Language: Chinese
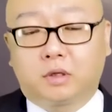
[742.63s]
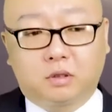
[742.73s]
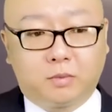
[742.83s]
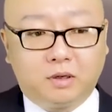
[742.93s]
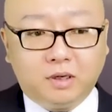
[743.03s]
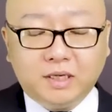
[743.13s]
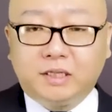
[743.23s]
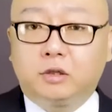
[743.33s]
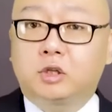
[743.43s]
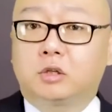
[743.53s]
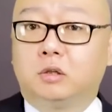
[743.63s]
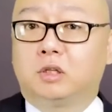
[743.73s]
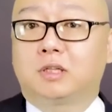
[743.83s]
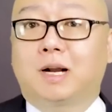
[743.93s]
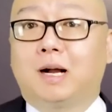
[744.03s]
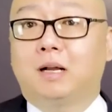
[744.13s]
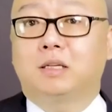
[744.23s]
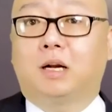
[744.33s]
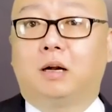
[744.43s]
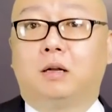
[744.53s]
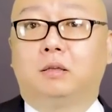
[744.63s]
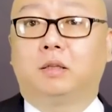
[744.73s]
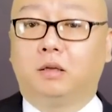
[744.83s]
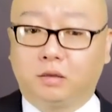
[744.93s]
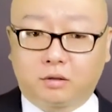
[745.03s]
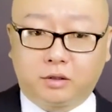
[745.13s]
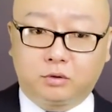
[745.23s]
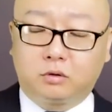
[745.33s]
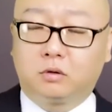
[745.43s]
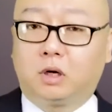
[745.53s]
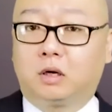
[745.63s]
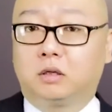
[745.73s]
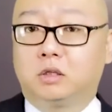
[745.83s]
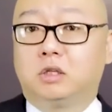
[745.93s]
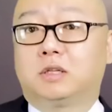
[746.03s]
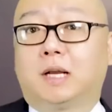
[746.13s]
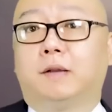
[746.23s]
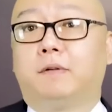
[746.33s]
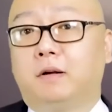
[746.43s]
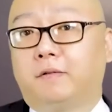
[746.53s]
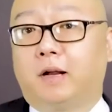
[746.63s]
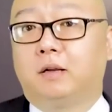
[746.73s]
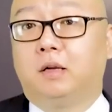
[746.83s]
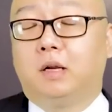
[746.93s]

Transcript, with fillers: 什么立式沙障等等那种啊，治沙的方法。